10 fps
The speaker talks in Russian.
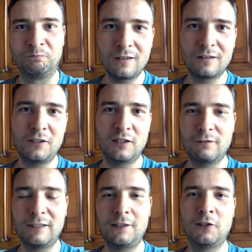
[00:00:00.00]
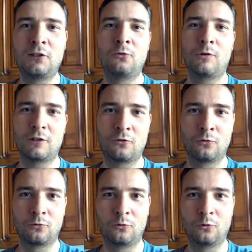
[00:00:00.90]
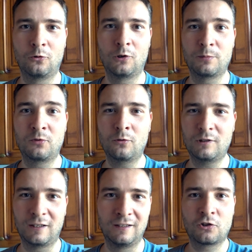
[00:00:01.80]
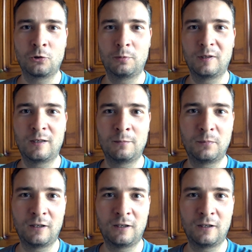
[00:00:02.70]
Э, не доводите ситуацию до абсурда, чтобы об,